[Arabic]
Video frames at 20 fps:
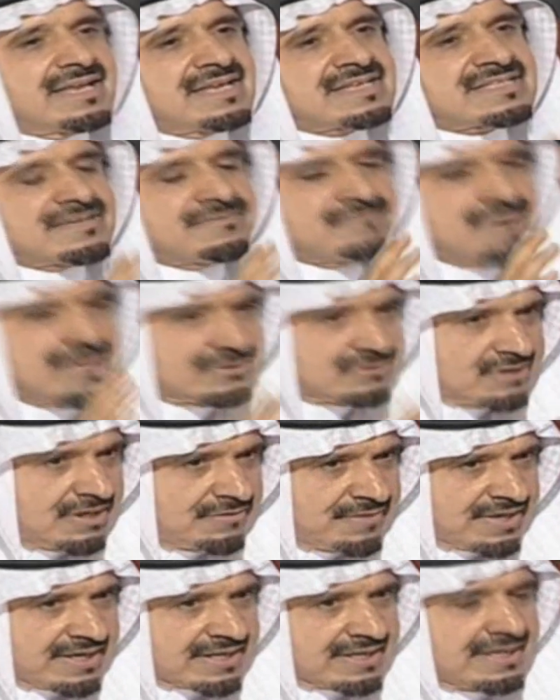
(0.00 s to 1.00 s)
نعم. انا
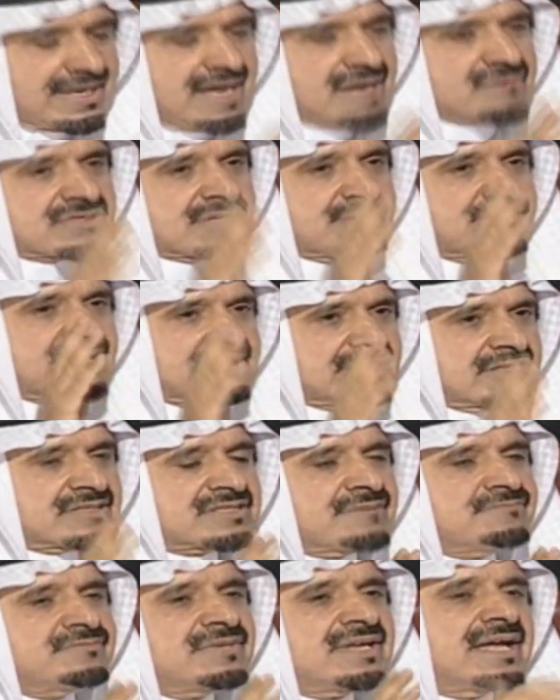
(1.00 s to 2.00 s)
سميتها مره لا اسميت
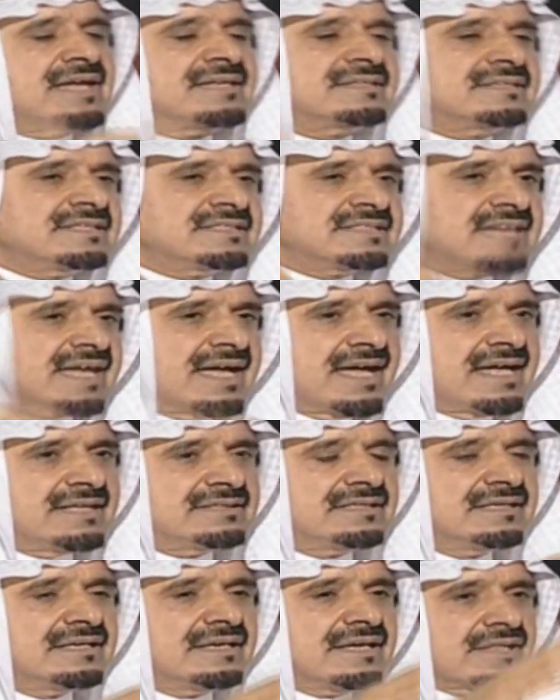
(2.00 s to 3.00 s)
اسميها
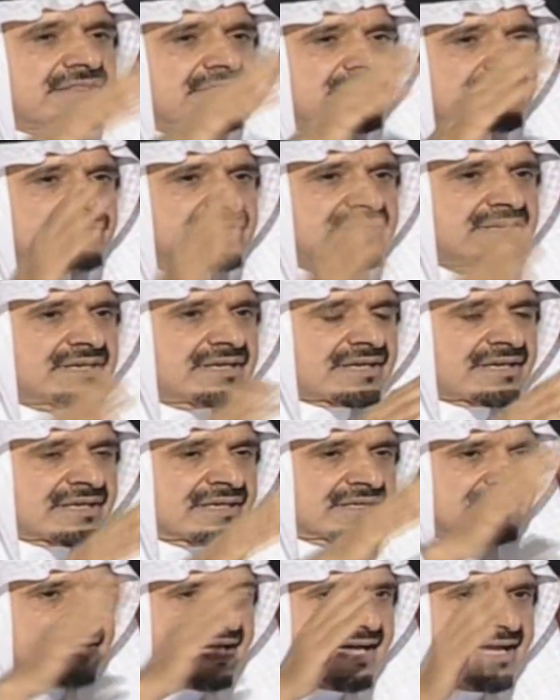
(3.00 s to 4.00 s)
اتجاهات ضمن
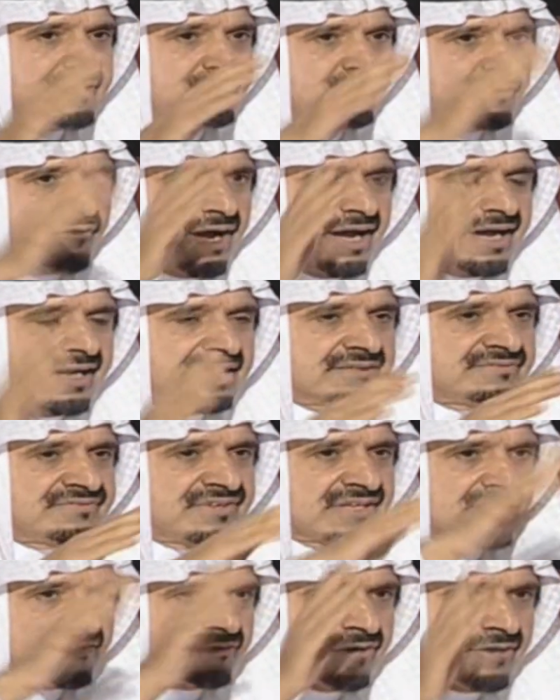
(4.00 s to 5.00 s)
خطاب واحد
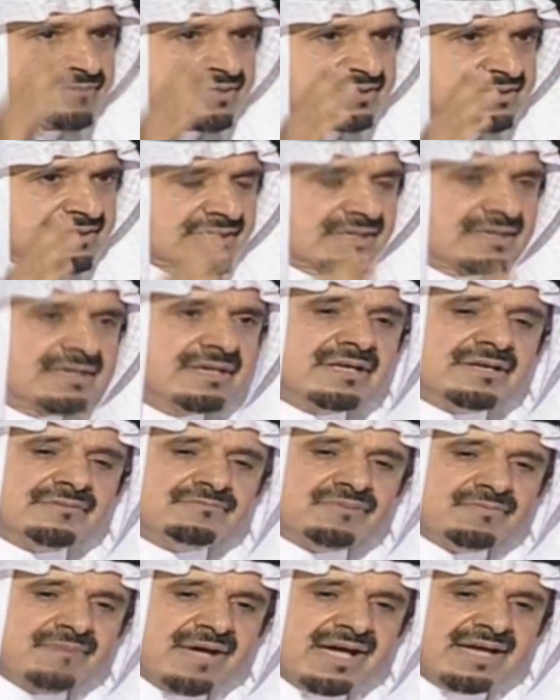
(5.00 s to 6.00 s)
في ثوابته
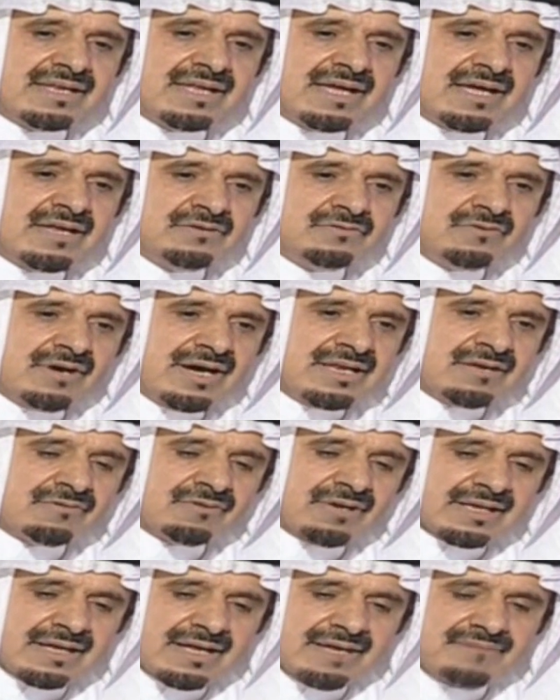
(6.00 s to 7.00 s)
بمعنى انه انا
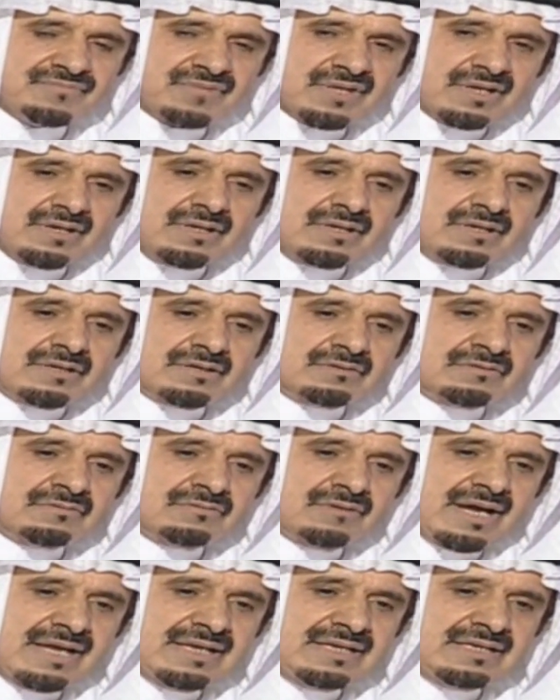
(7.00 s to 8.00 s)
والله
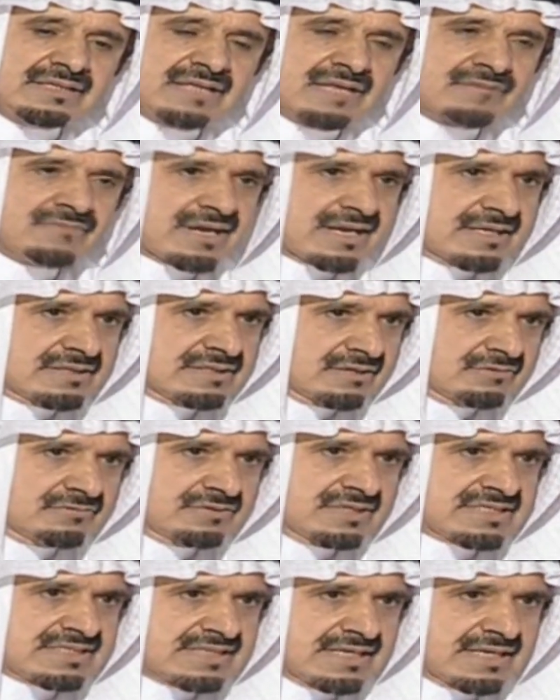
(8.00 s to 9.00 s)
وأيد المرأة
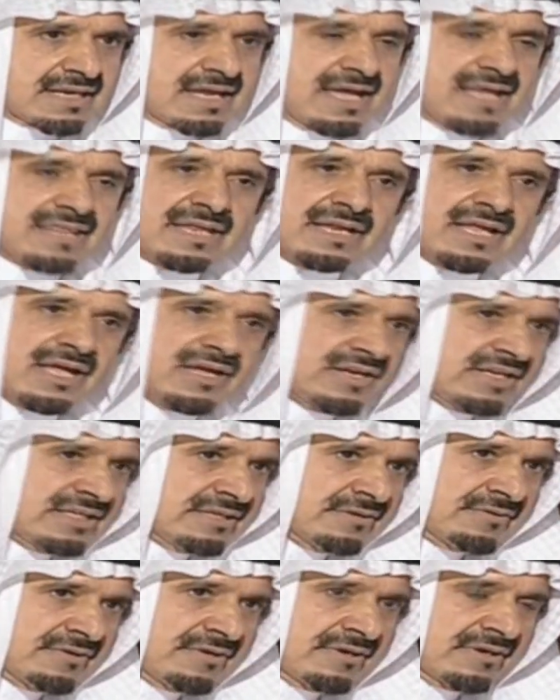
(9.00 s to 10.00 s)
تقود السيارة هذا لا
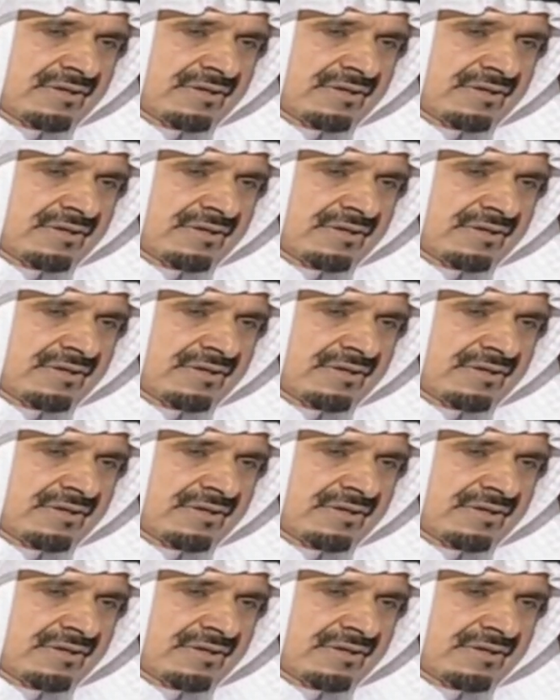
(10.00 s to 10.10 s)
أيد آه،